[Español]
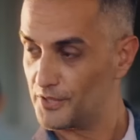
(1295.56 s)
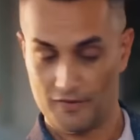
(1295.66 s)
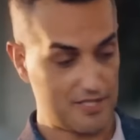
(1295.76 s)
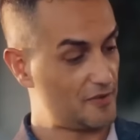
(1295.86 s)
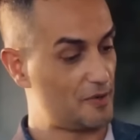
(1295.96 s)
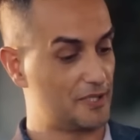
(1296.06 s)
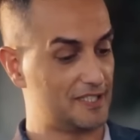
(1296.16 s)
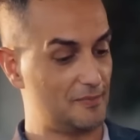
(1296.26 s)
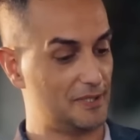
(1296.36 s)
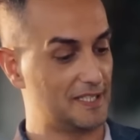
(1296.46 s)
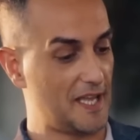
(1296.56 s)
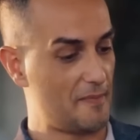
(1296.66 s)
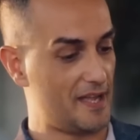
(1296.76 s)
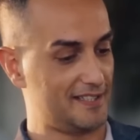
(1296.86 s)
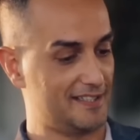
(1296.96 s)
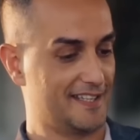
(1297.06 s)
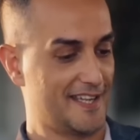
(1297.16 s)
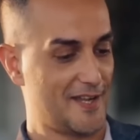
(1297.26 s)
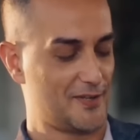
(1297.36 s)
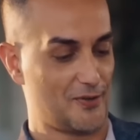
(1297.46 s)
que Onur y Is se sumergen más en la
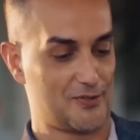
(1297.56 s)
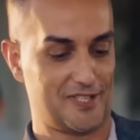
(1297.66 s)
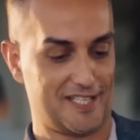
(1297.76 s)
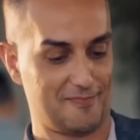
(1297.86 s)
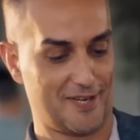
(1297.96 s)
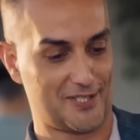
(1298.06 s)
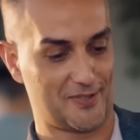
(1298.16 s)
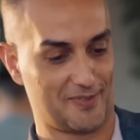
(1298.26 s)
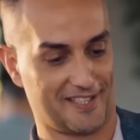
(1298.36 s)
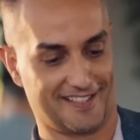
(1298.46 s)
investigación, se